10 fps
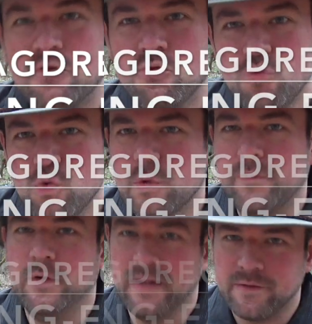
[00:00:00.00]
nur
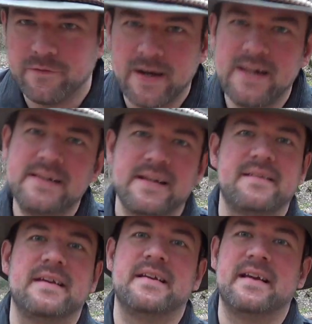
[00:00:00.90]
für den Fall,
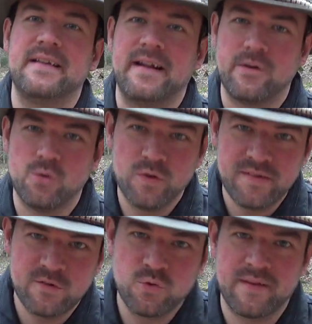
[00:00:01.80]
dass ihr in irgendeine
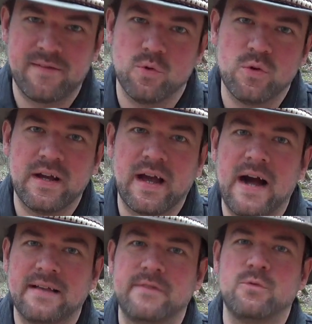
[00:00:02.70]
Notsituation
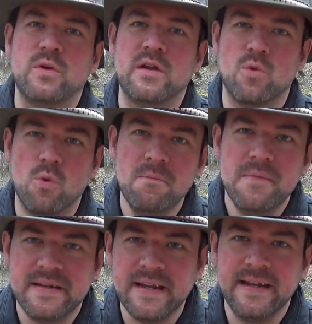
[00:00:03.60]
geratet, wo ihr
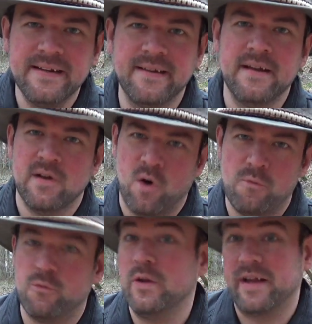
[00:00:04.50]
unbedingt,
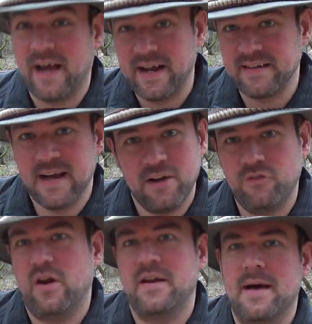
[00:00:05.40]
obwohl ihr keinen
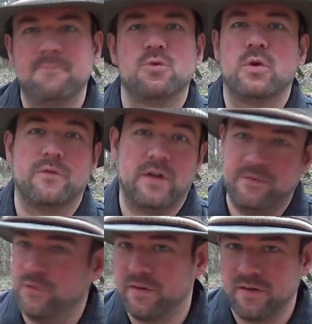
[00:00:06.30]
Jagdschein habt oder
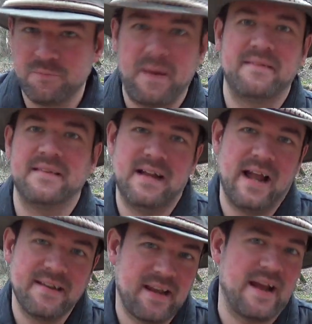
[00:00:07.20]
vielleicht für das entsprechende
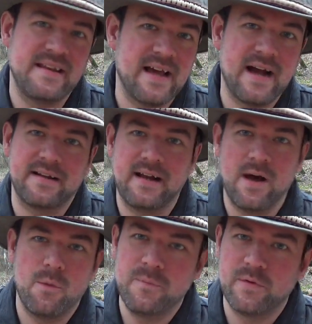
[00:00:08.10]
Land keine
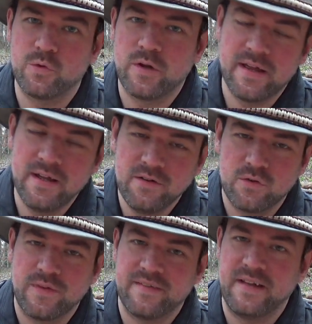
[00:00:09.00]
Jagderlaubnis oder irgend
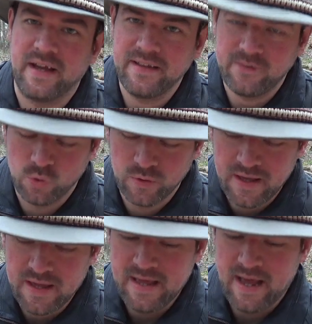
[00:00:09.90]
sowas in der Richtung,
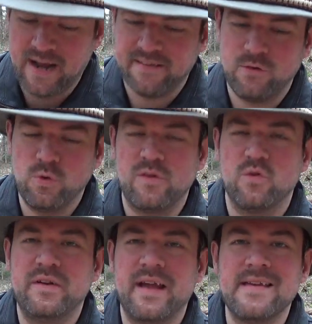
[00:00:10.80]
eine
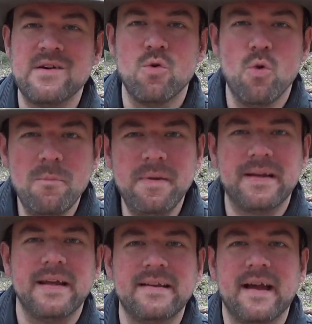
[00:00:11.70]
Situation, in der ihr
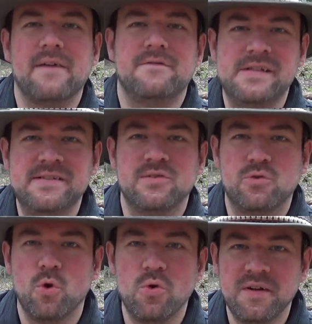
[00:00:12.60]
unbedingt Wild
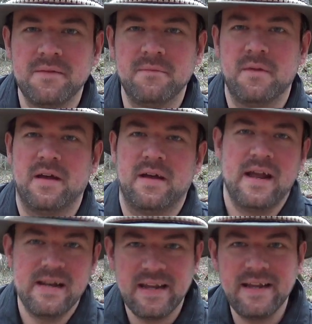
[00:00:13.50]
töten, äh,
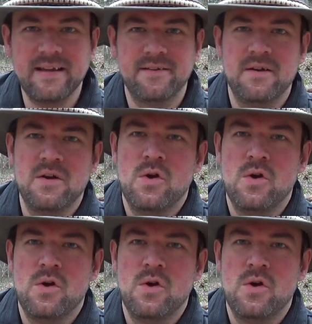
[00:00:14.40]
erlegen,